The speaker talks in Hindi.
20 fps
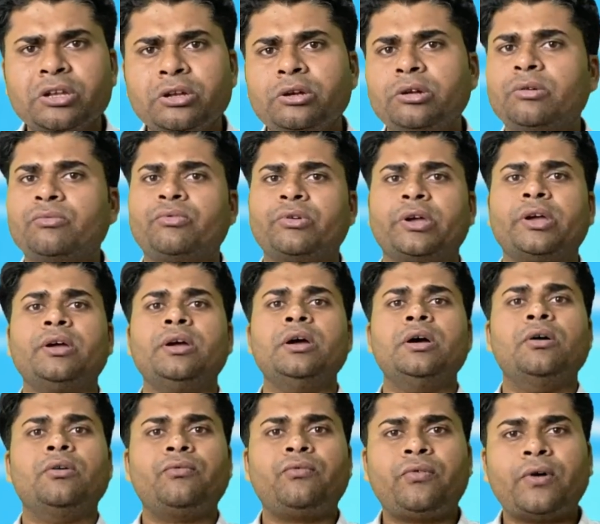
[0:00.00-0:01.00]
इनफ है
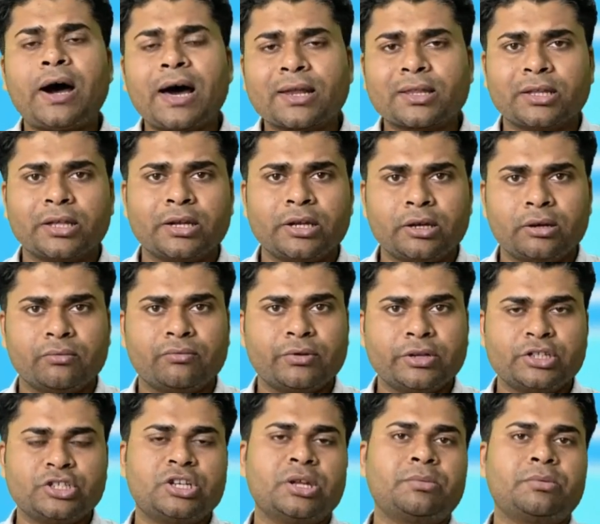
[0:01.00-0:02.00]
फार देन इनफ
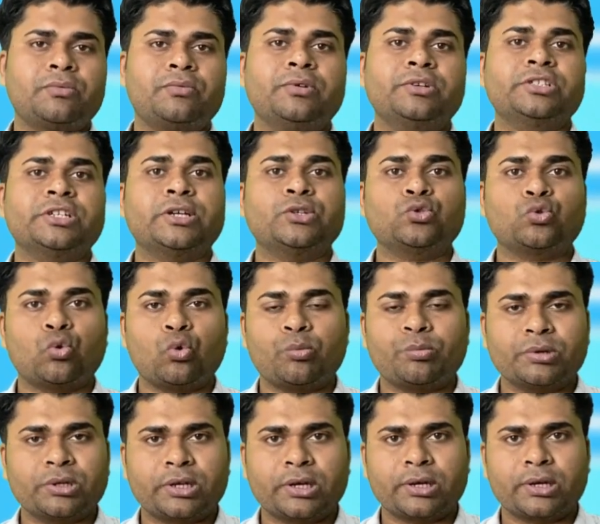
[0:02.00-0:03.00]
है इस टाइप के फ्रेंचाइजी को
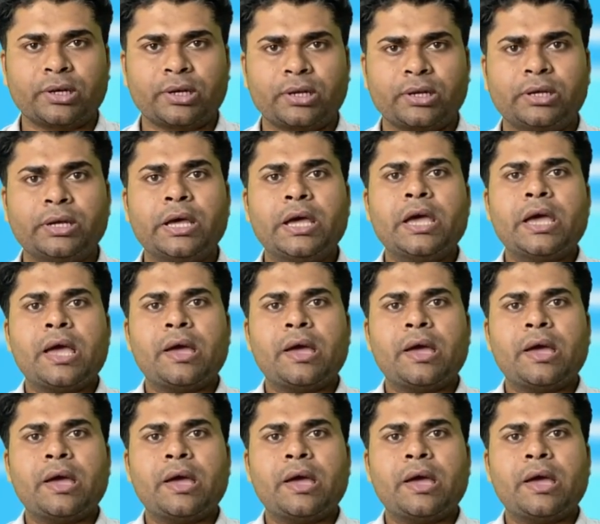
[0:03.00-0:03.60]
ओपन करने के लिए